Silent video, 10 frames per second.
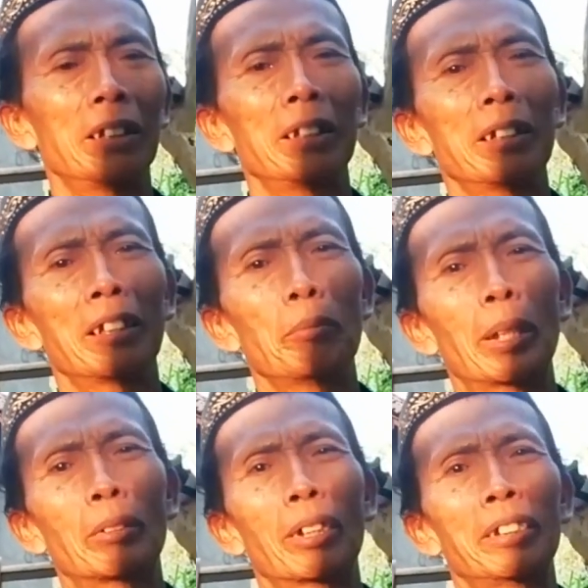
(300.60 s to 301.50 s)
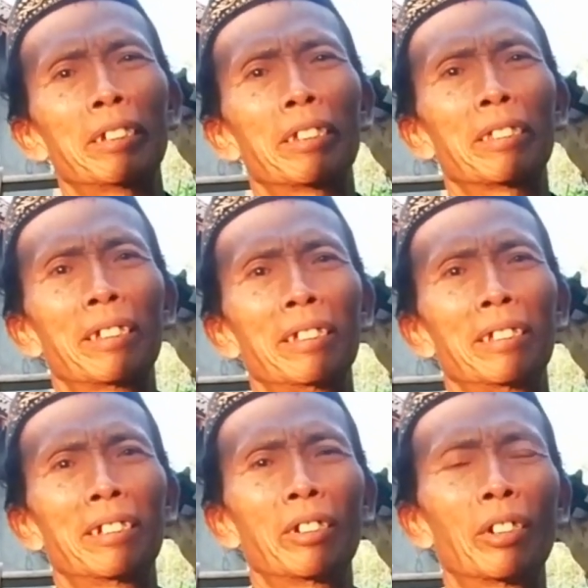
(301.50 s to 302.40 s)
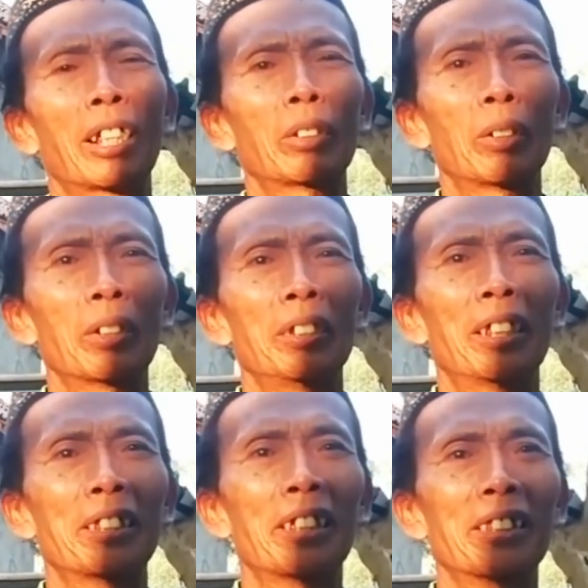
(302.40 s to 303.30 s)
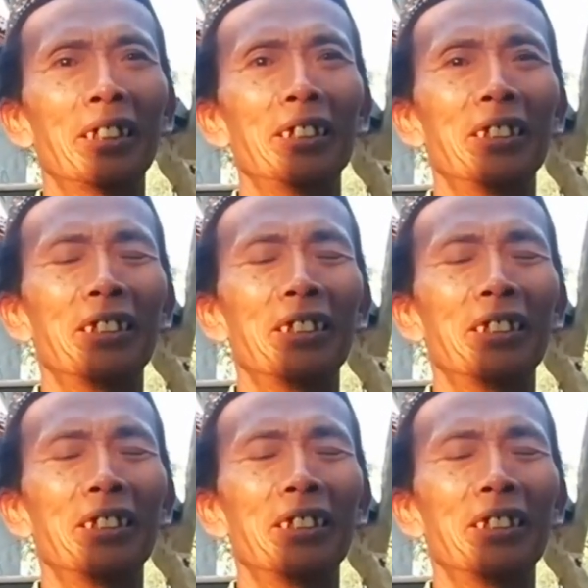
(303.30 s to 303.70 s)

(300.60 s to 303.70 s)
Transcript: Ini dari bantuan IDC, donatur yayasan